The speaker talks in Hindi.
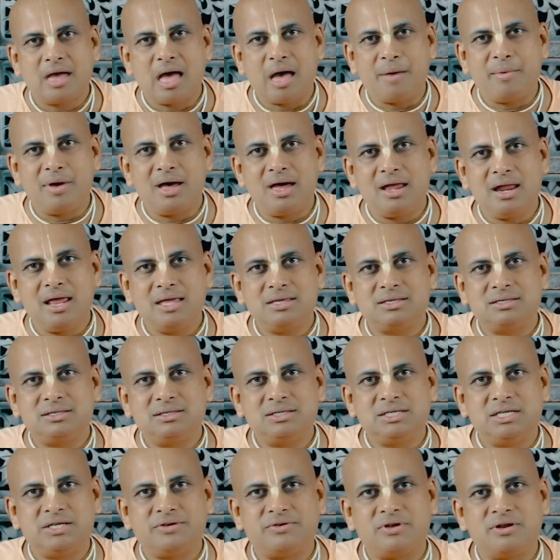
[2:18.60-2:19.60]
हमारे
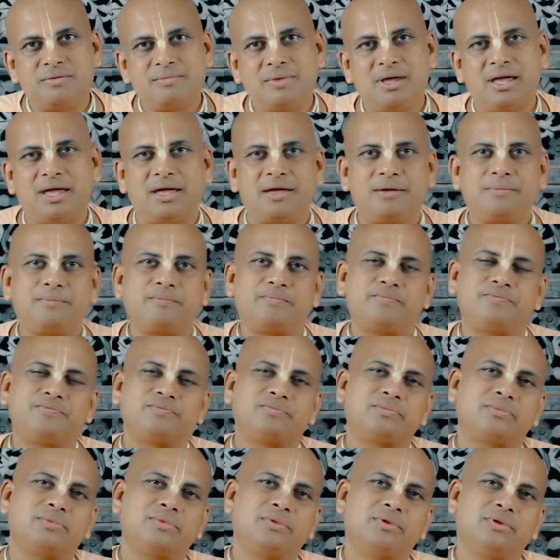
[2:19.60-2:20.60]
जीवन में
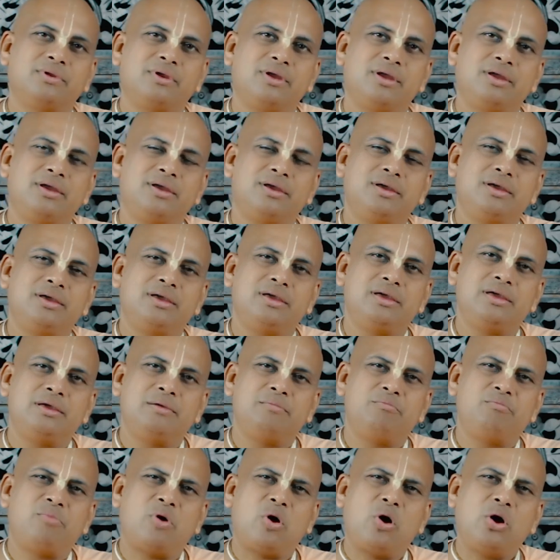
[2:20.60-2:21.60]

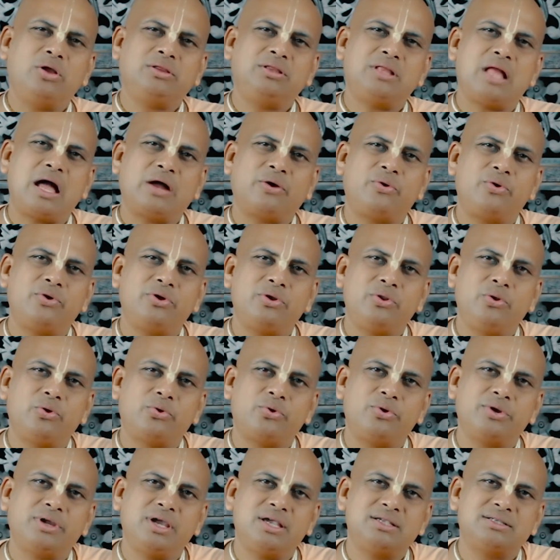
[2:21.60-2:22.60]
बहुत
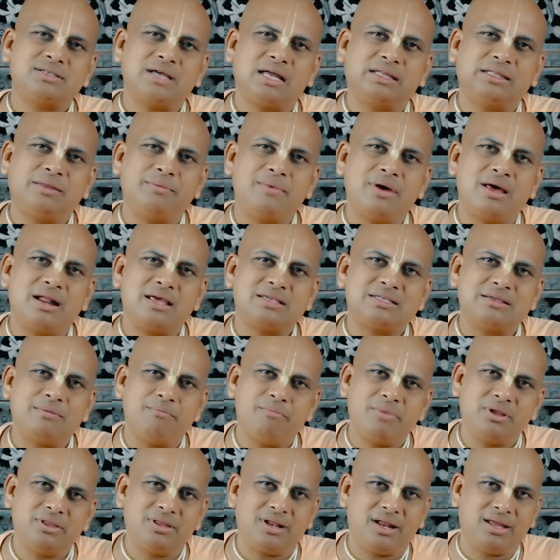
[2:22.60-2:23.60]
लोगों के साथ हमारा
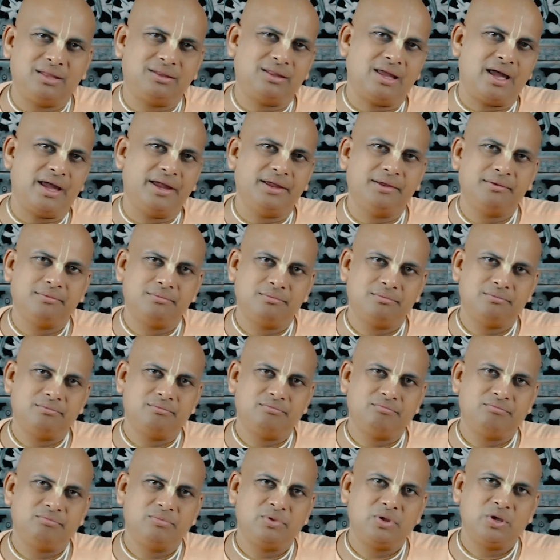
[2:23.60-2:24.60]
संबंध रहता है
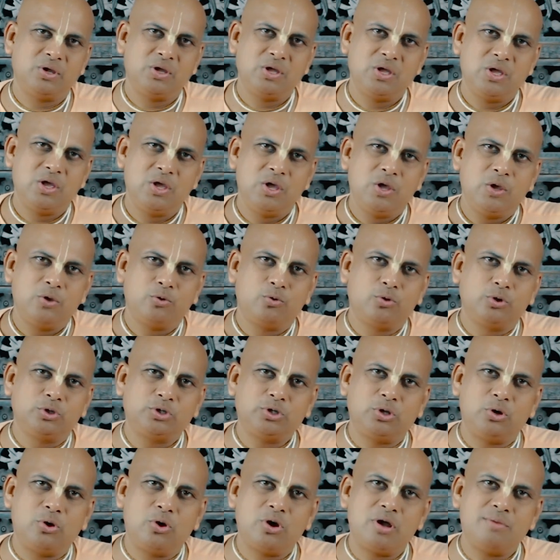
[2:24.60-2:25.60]

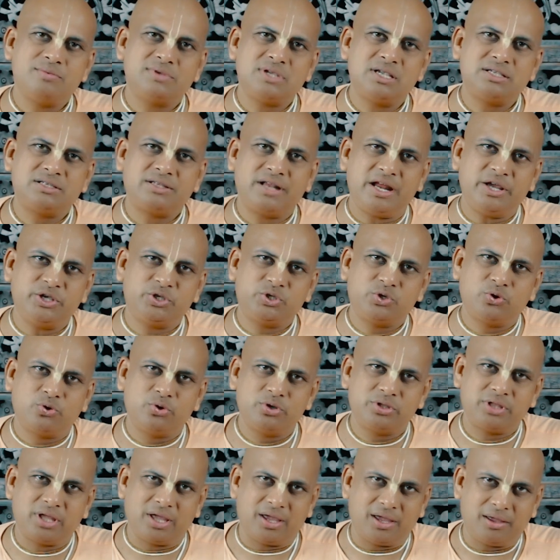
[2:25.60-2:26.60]
कुछ लोग हमसे श्रेष्ठ
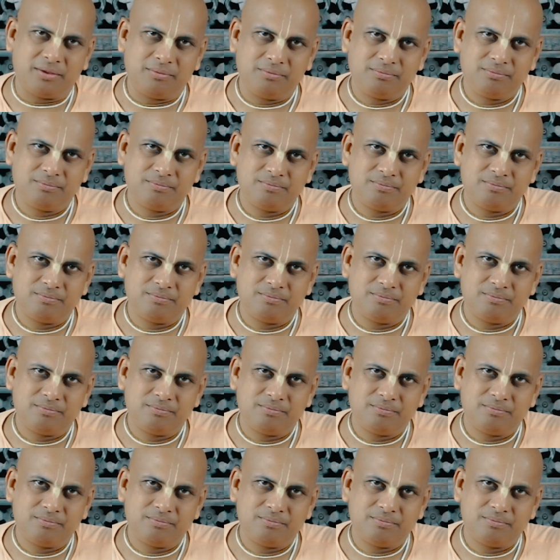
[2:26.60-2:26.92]
होते हैं